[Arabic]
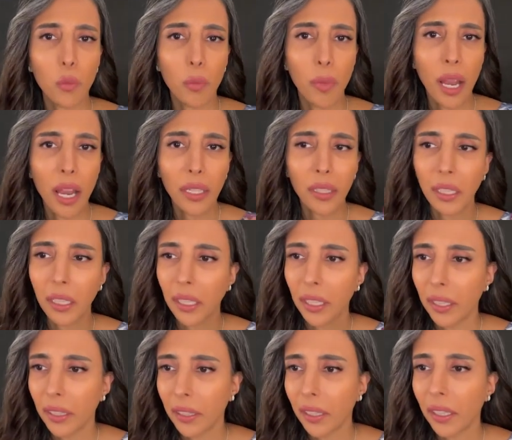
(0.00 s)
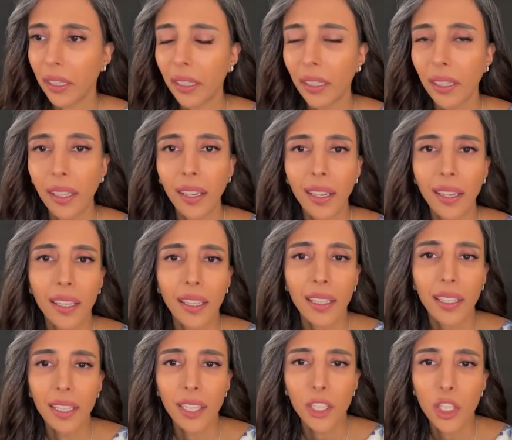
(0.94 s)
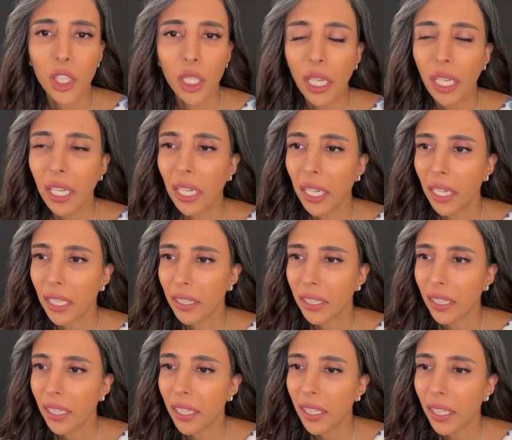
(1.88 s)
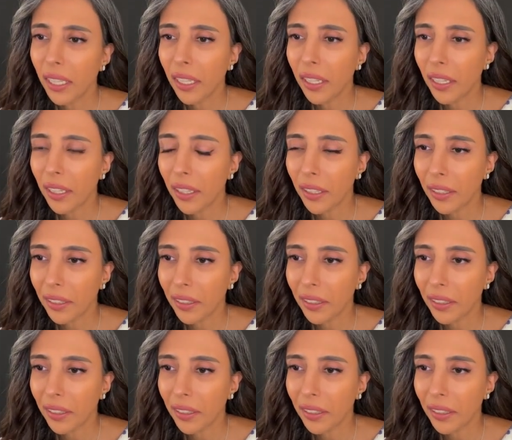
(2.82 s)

وباني يعني شي يعني كثير